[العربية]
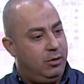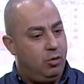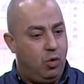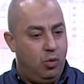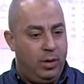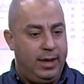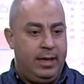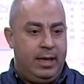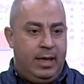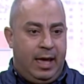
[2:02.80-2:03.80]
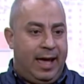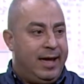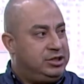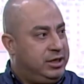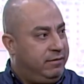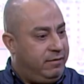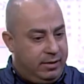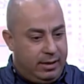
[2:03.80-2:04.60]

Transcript: انه هو حاجه